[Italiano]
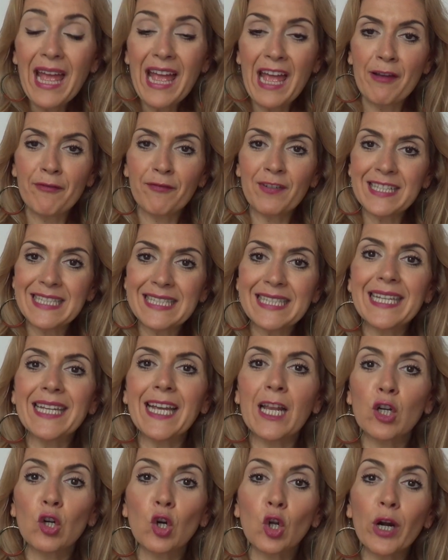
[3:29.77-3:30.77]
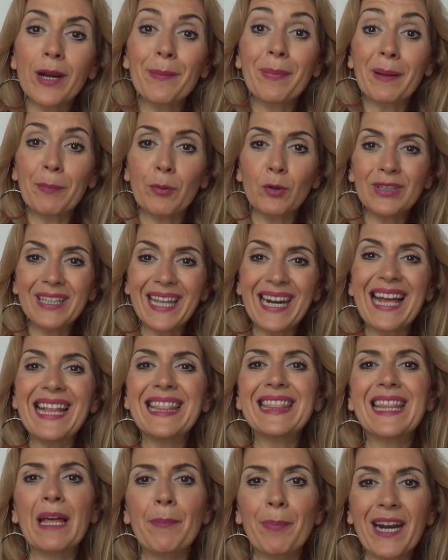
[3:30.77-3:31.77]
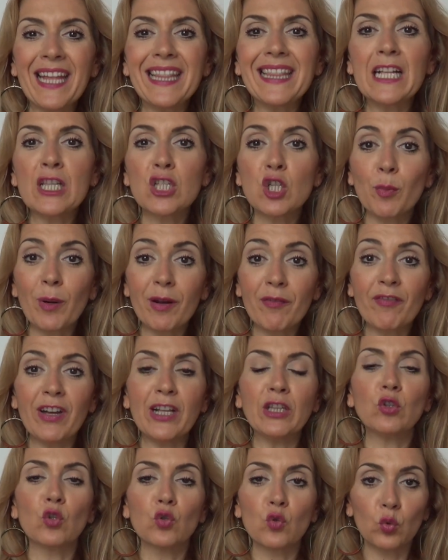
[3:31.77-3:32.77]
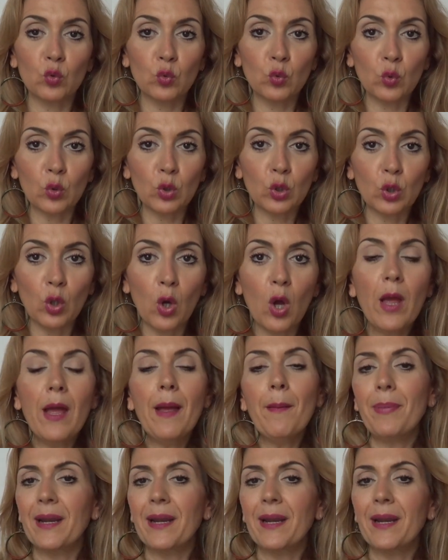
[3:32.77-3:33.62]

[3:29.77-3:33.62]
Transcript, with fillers: e fa sì che il colore preponderante prenda il sopravvento su tutto.